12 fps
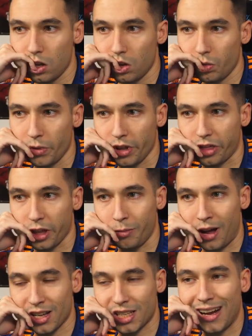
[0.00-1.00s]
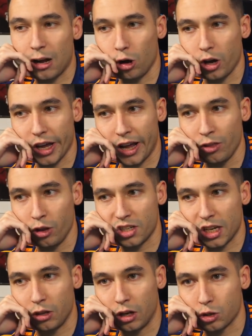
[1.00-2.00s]
Benzema estaba cojeando y
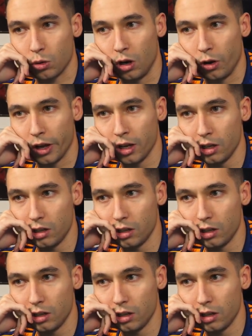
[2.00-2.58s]
se ha ido al suelo, ¿eh?